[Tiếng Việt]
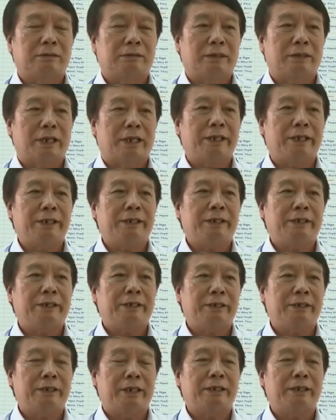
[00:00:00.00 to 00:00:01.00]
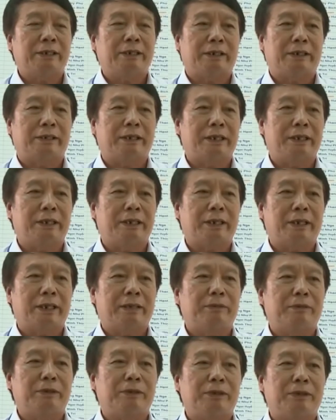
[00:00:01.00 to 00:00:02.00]
để những kỳ thi các
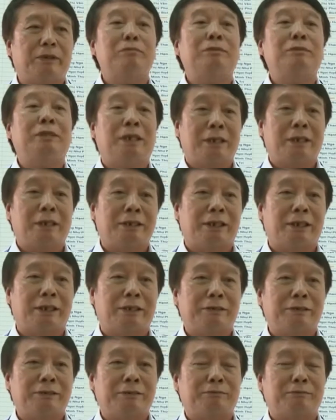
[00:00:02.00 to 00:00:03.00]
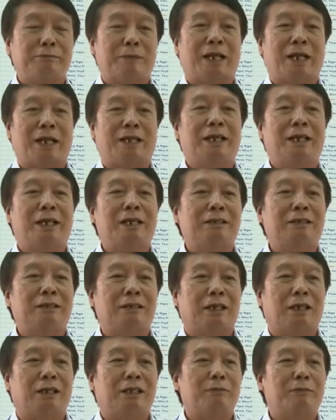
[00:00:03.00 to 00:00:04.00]
em nó giống như những bạn khác
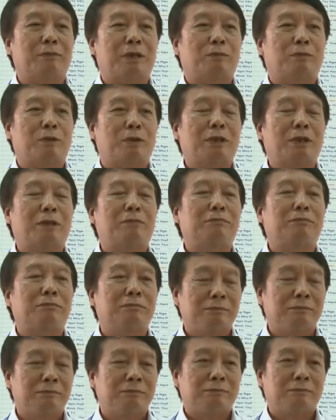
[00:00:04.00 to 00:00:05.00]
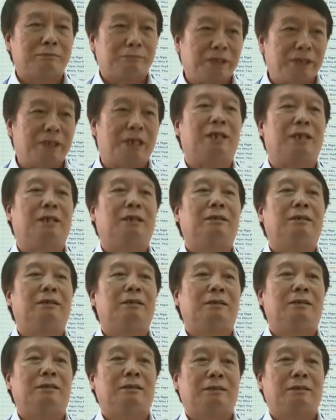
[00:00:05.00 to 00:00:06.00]
ở cái bậc phổ thông bình thường.
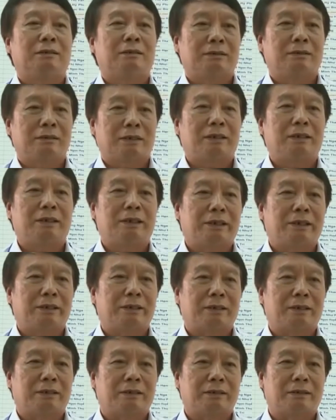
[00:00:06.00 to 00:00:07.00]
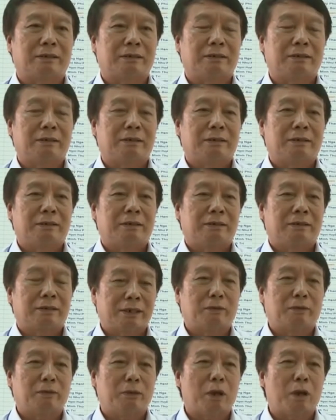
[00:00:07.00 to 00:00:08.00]
Đó thì à,
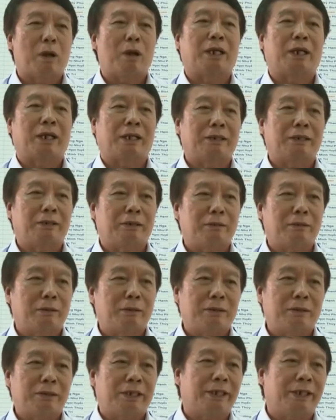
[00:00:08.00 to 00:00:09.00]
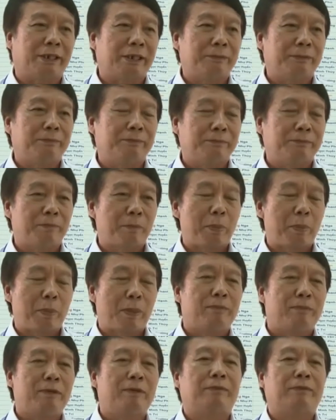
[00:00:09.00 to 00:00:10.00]
cái nỗi lo là cái nỗi lo về cái
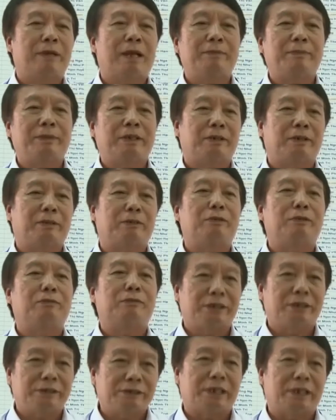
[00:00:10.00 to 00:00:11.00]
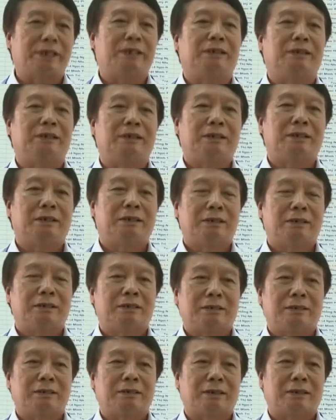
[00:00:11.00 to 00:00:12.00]
phương pháp với nội dung chương trình,
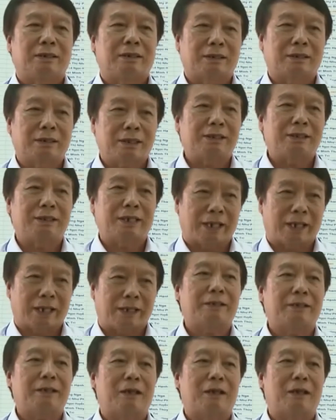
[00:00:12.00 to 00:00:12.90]
cách dạy, cách